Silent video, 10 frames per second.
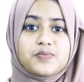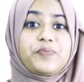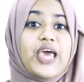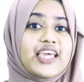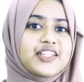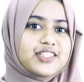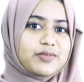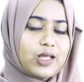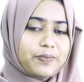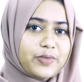ব্যাকিং
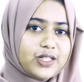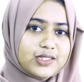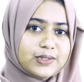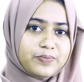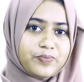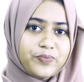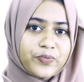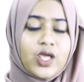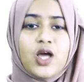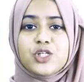ডেভেলপমেন্ট
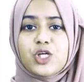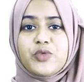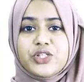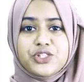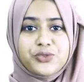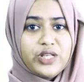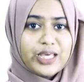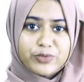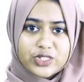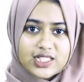শব্দটি
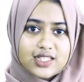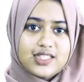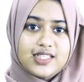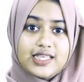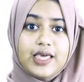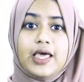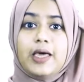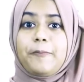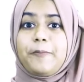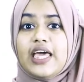শুনলেই বোঝা যাচ্ছে যে
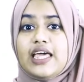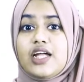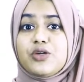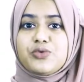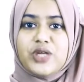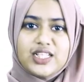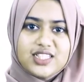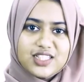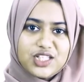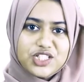বেকের কোনো একটি
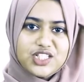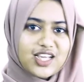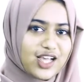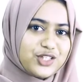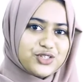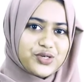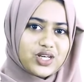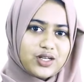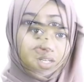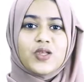জিনিস নিয়ে কাজ
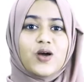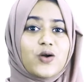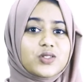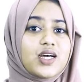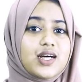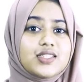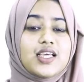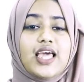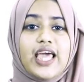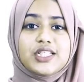করা অর্থাৎ
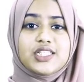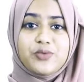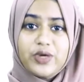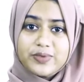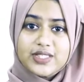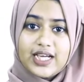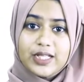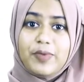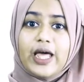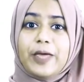একটি ওয়েবসাইট
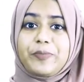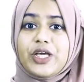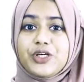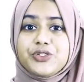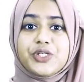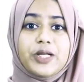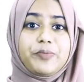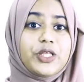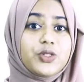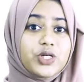বা অ্যাপ্লিকেশনের
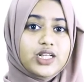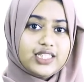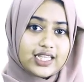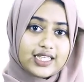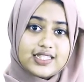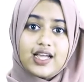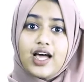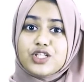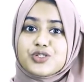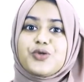ভিতরের দিকে যে
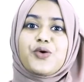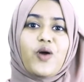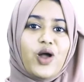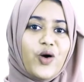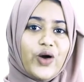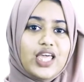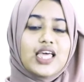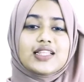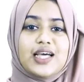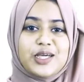কাজগুলো করা হয়
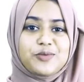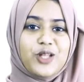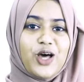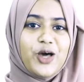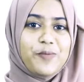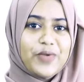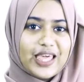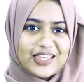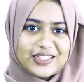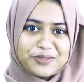তাকে বলা হয়
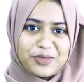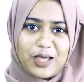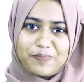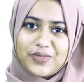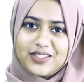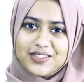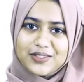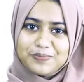বেকিং ডেভেলপমেন্ট